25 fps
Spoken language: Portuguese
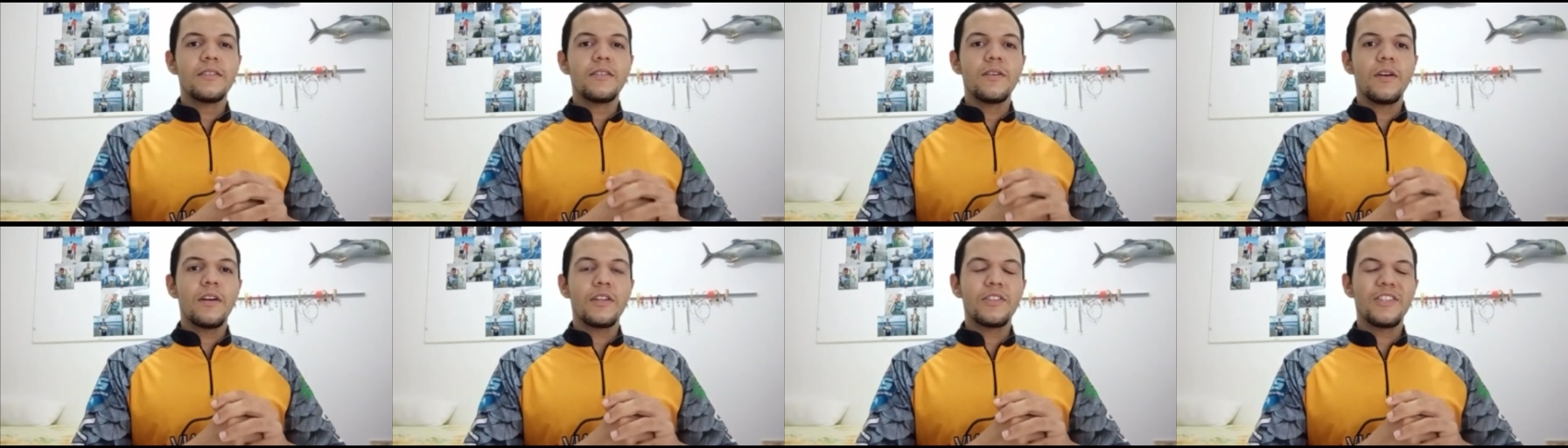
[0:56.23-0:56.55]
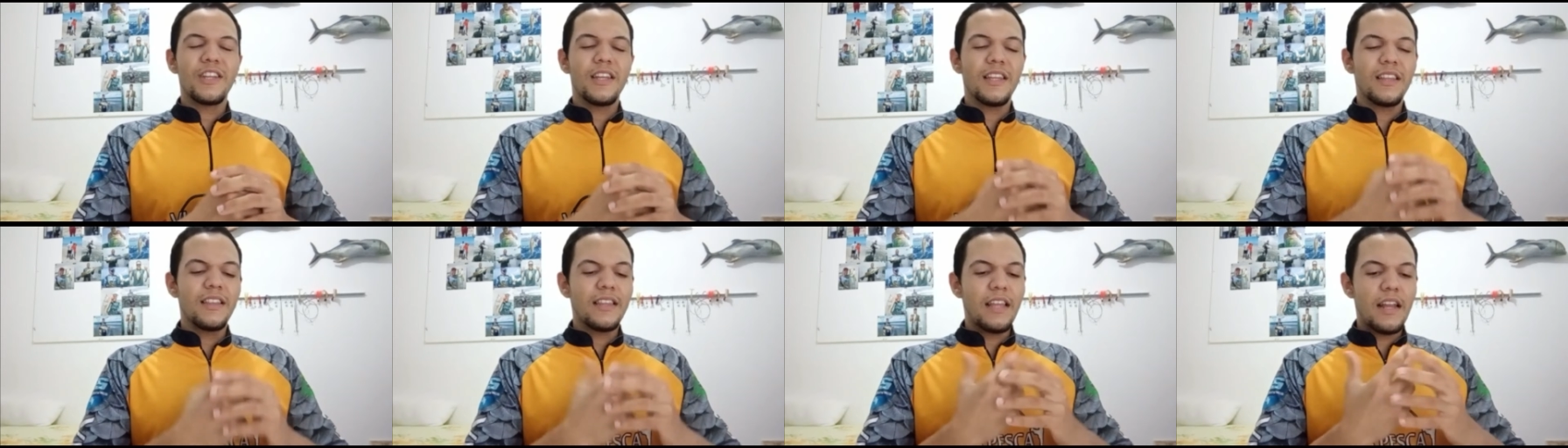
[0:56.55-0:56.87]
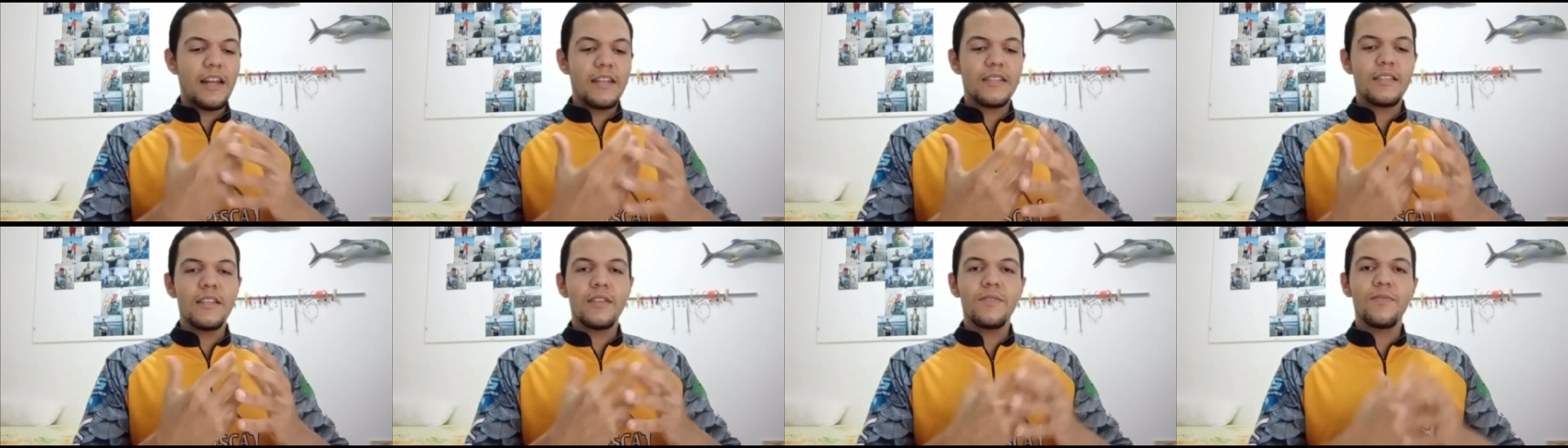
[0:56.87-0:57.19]
E eu achei
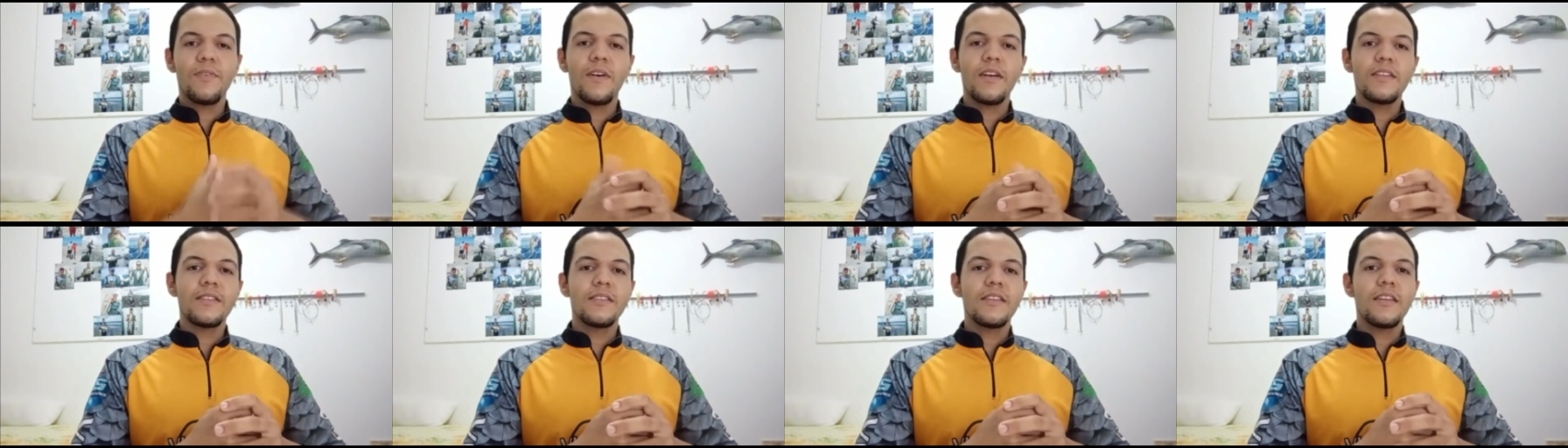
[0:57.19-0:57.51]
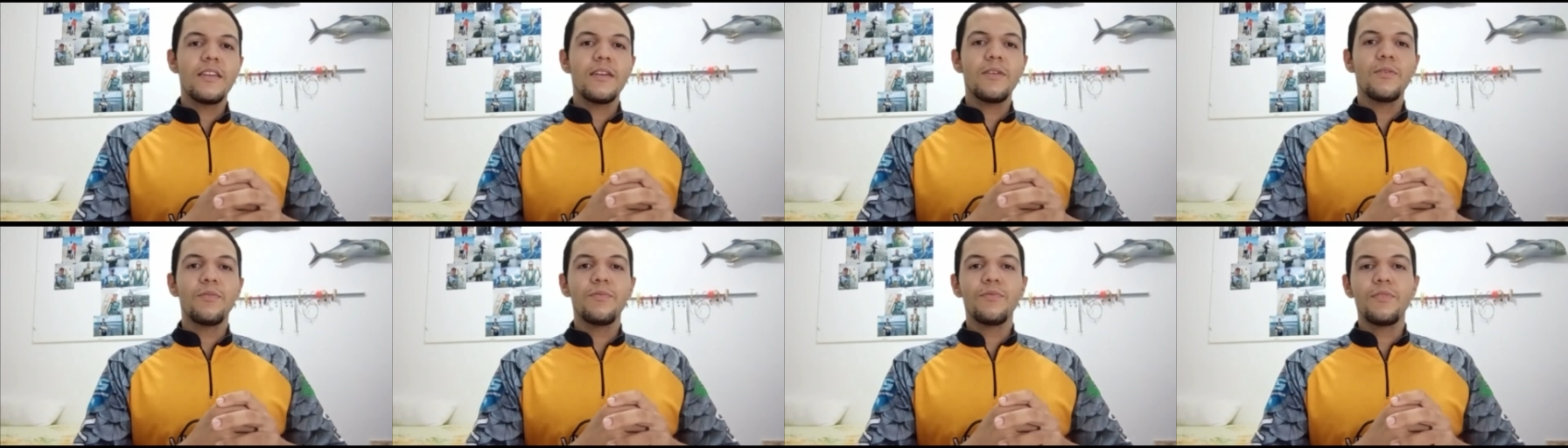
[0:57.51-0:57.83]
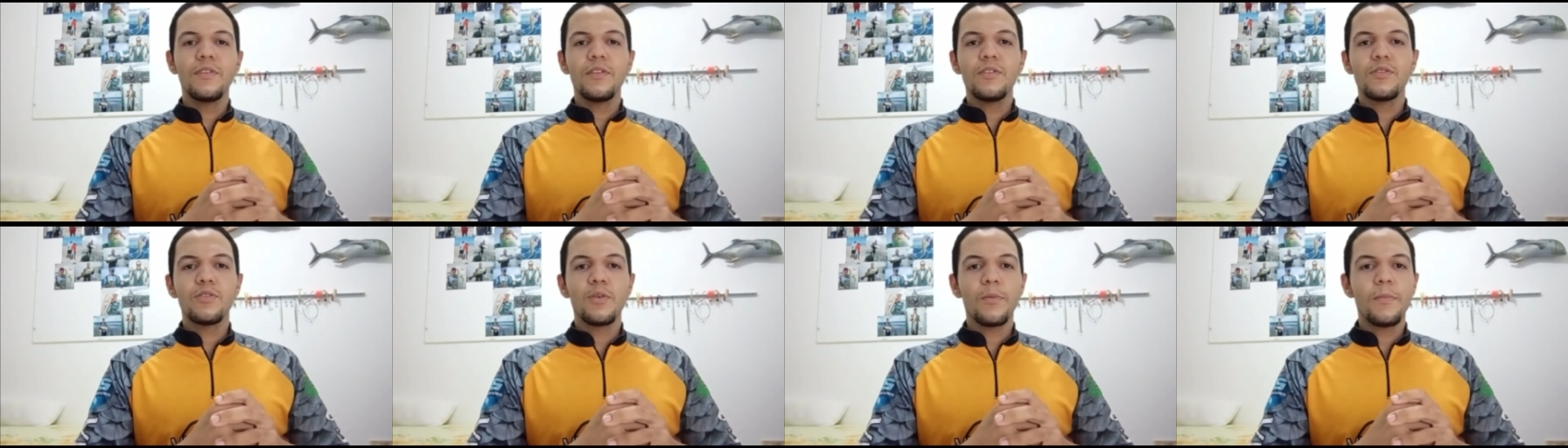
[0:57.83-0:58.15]
interessante fazer um
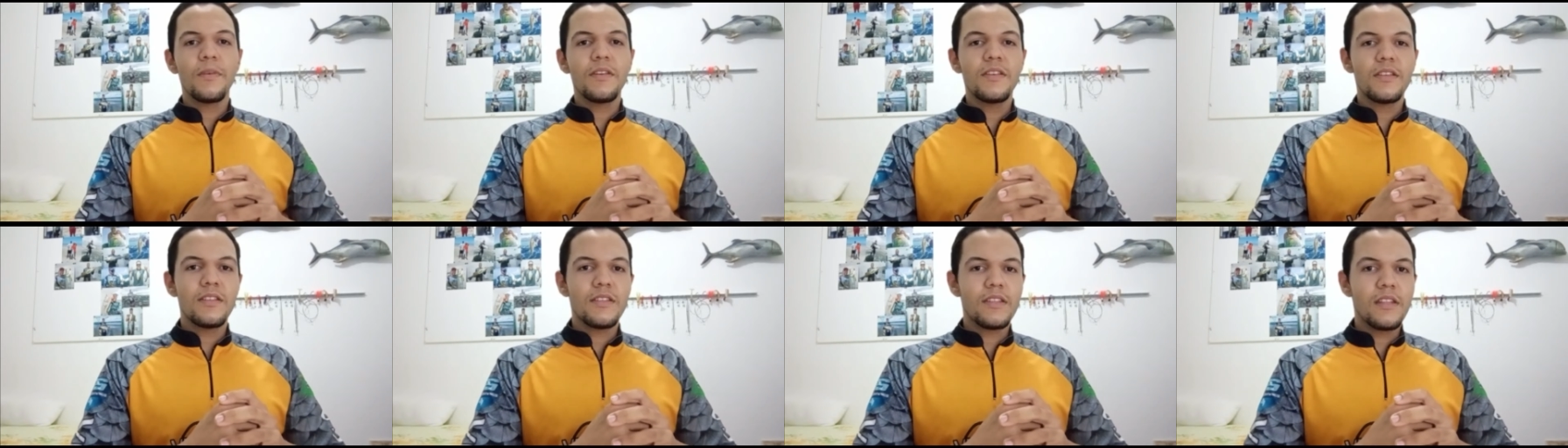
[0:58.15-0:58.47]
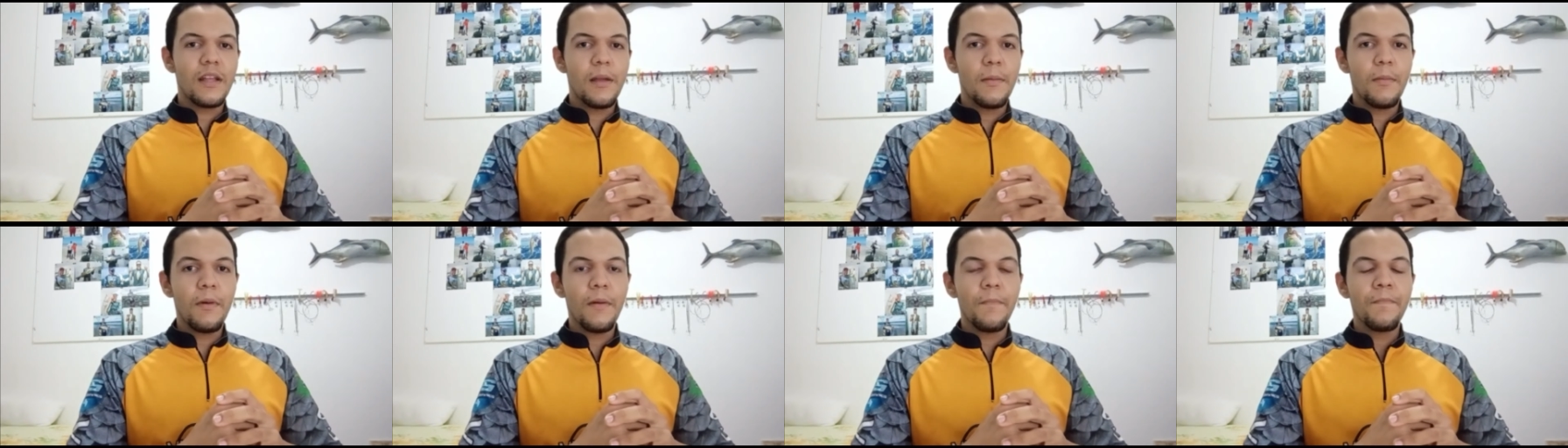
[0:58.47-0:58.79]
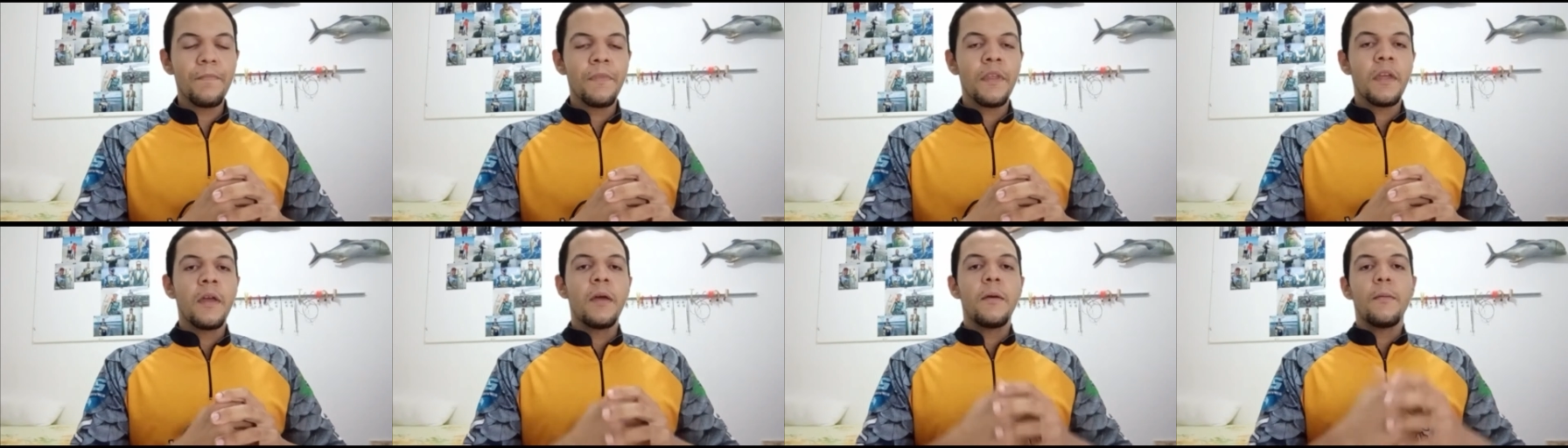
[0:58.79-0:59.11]
vídeo sobre esse tema,